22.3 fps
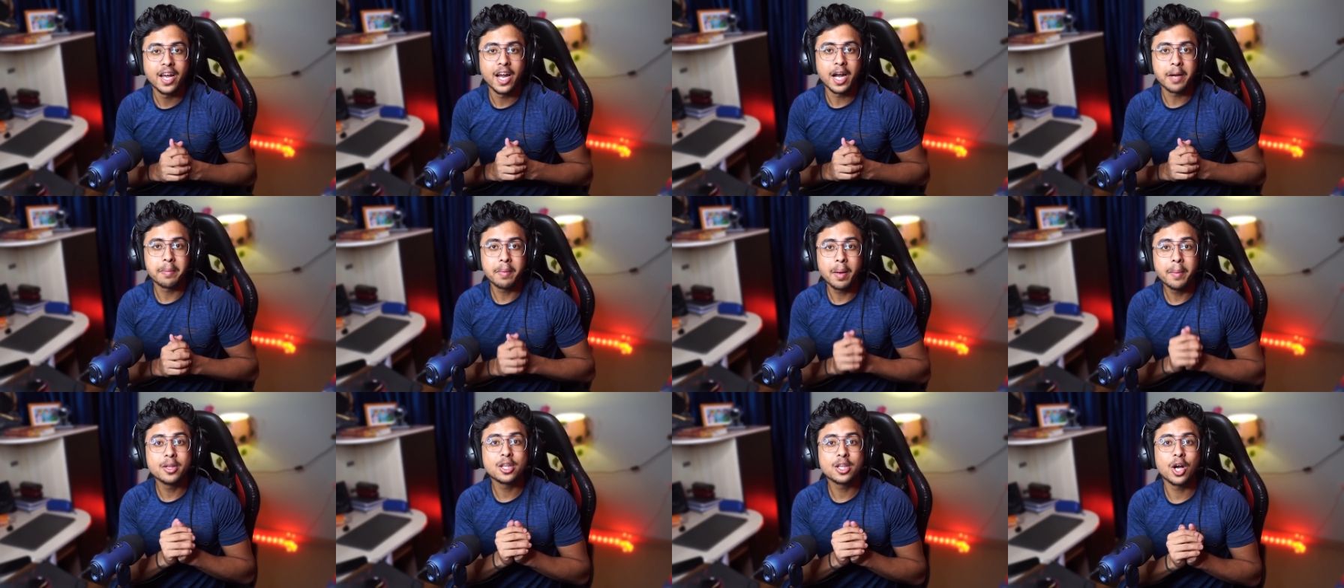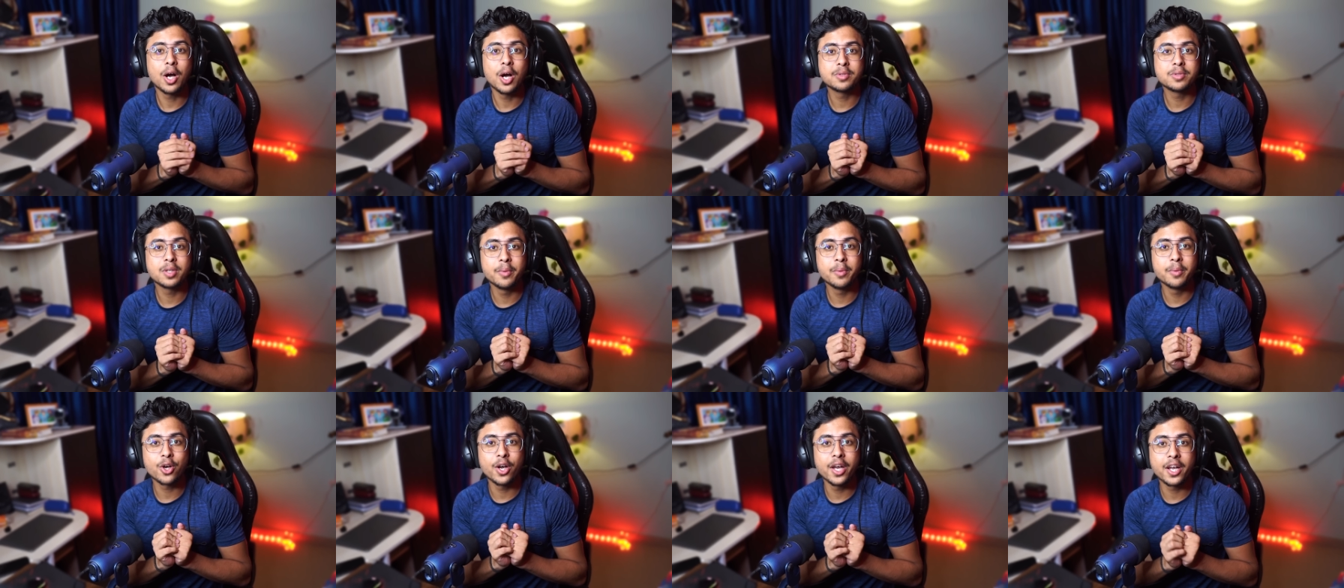एंड मैं मिलता हूँ आप सभी
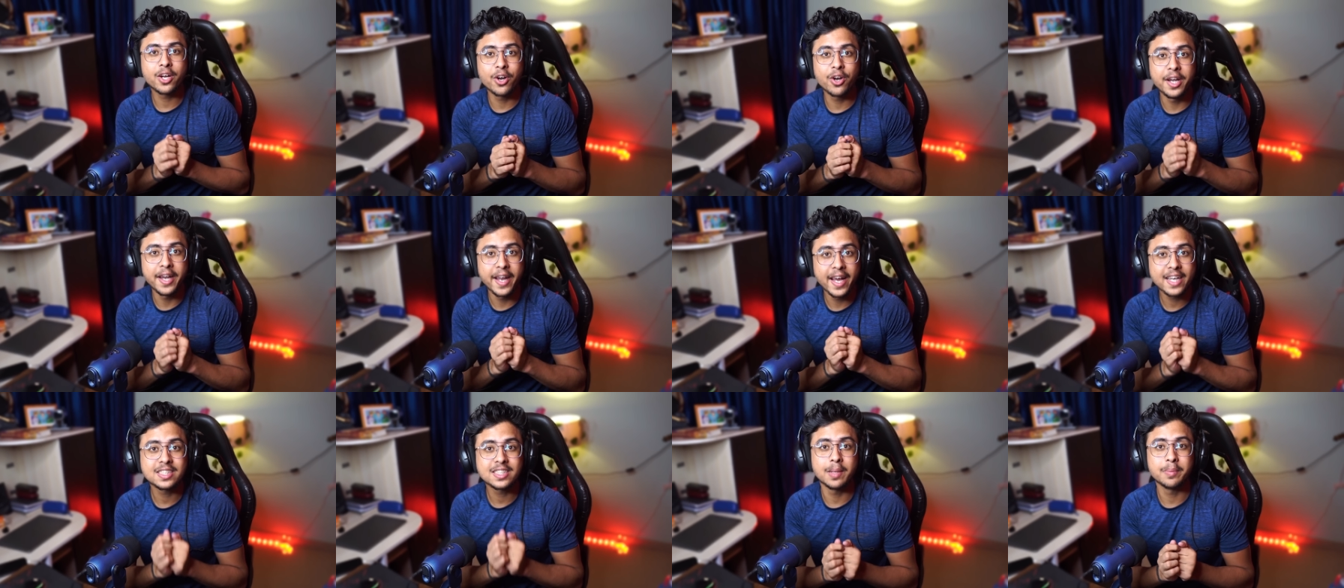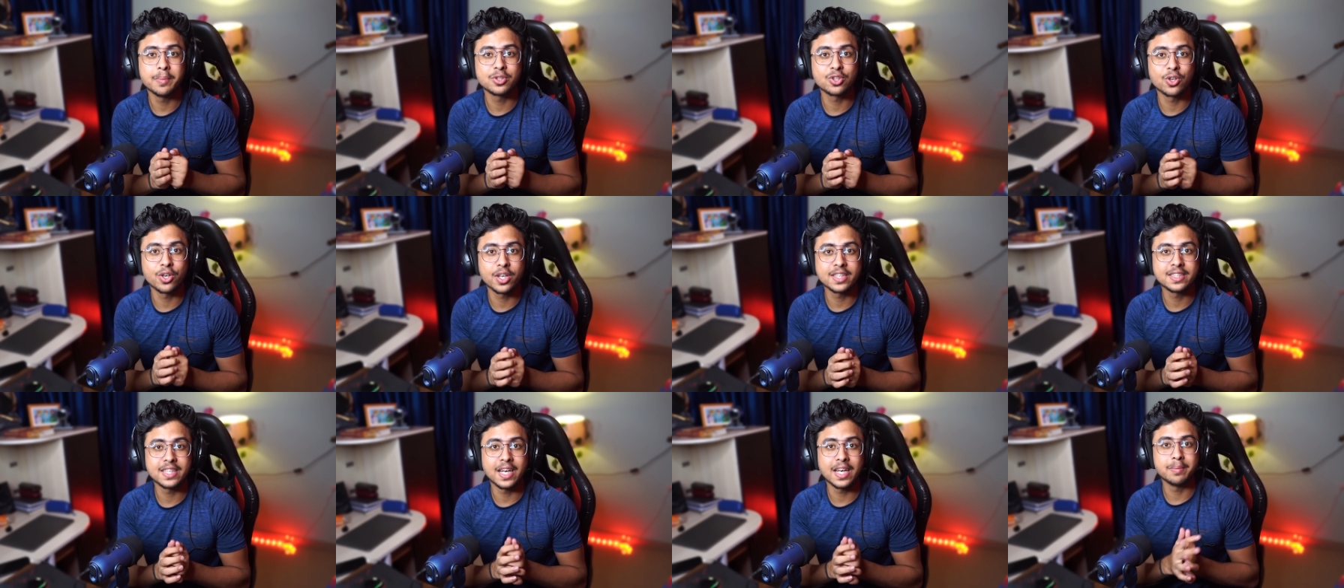को एक और नेक्स्ट एपिसोड के
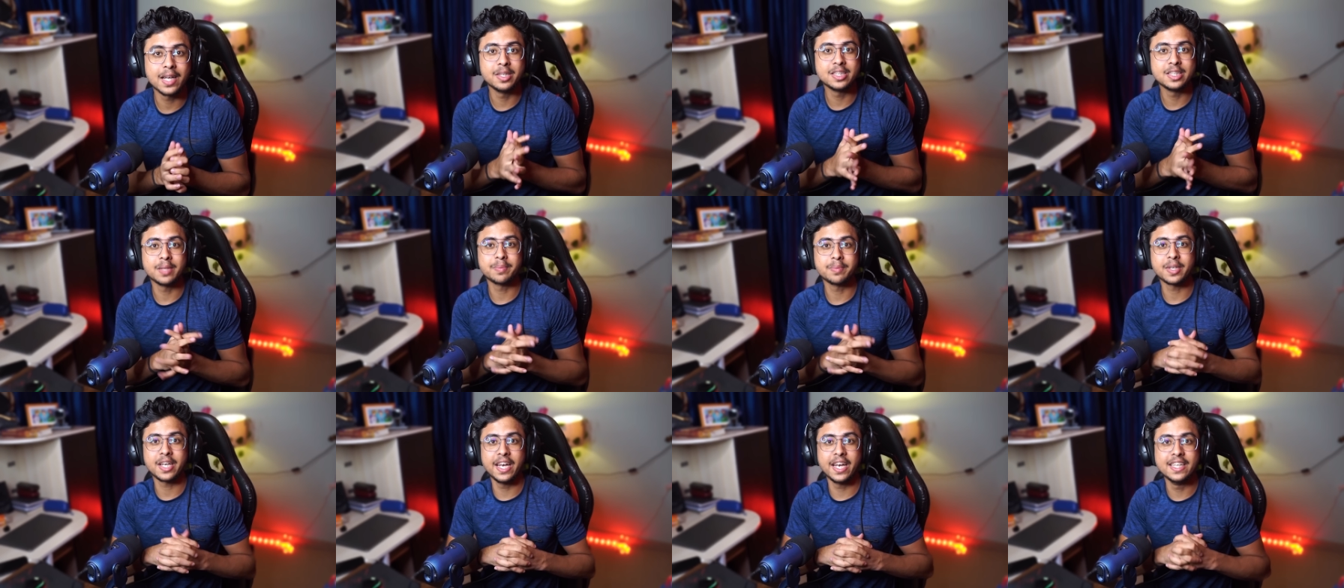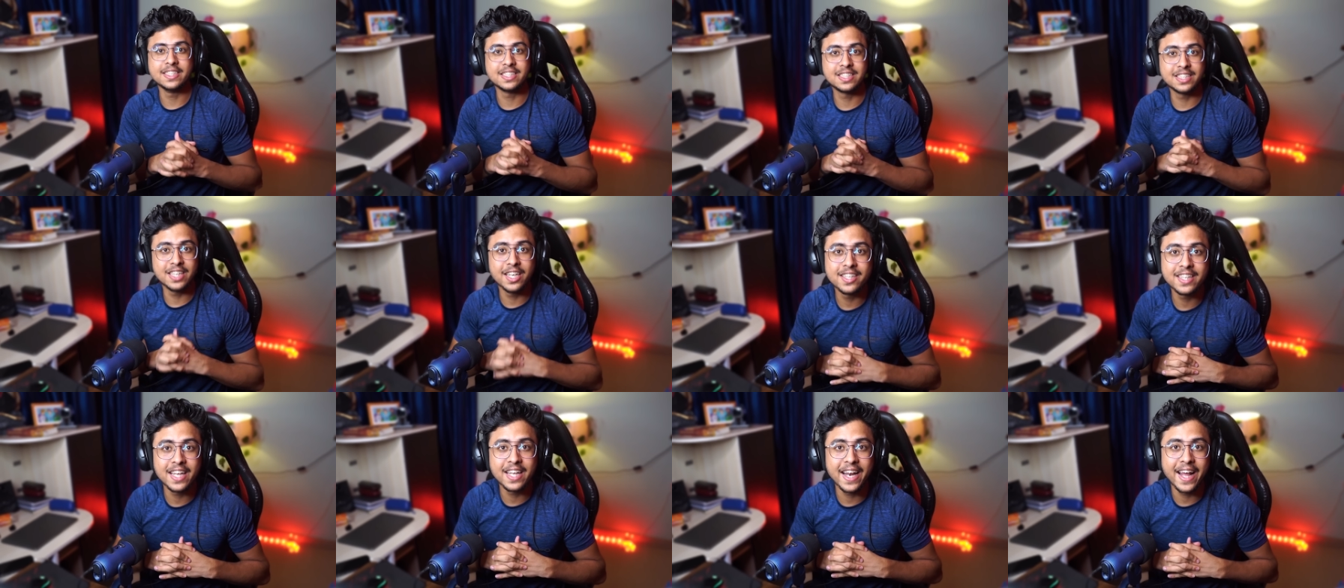साथ में तब तक के लिए सी इन
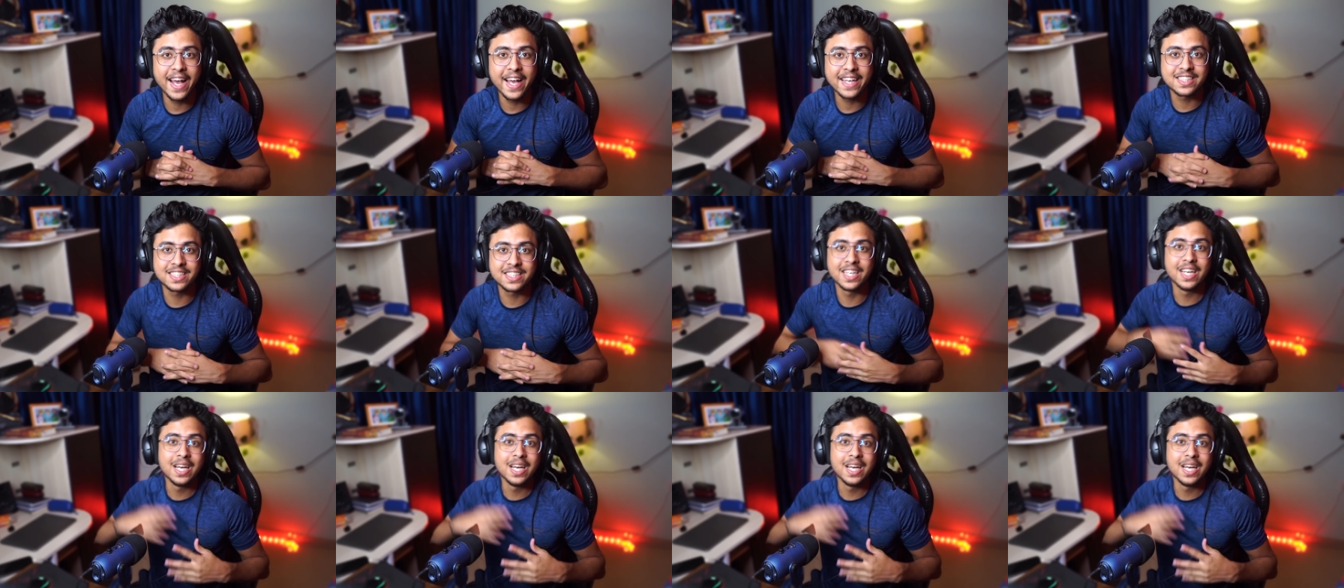नेक्स्ट